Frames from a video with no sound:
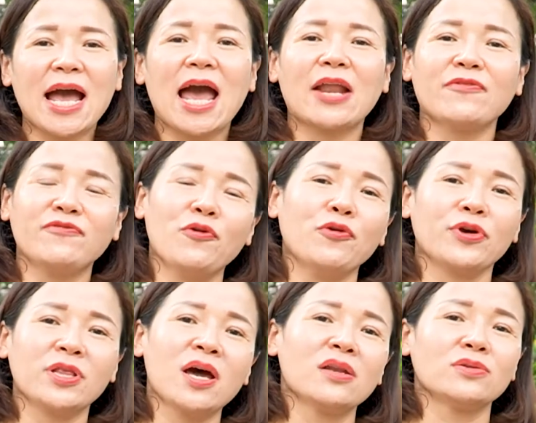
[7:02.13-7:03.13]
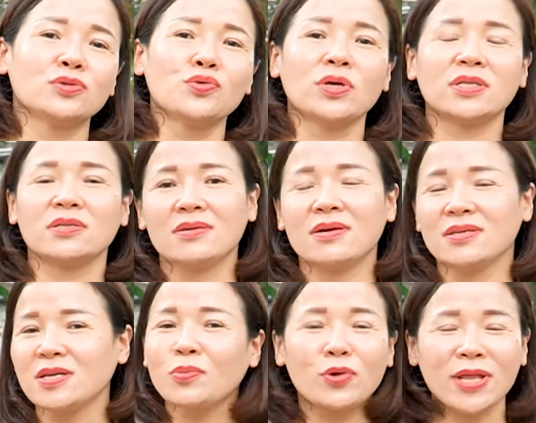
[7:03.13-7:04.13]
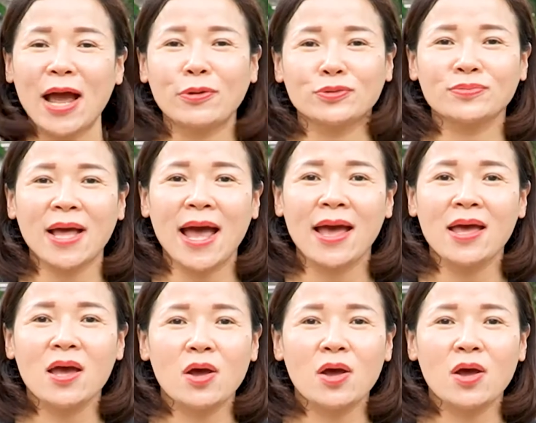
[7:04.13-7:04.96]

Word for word: gan phổi thận ruột ở trong nội tạng của chúng ta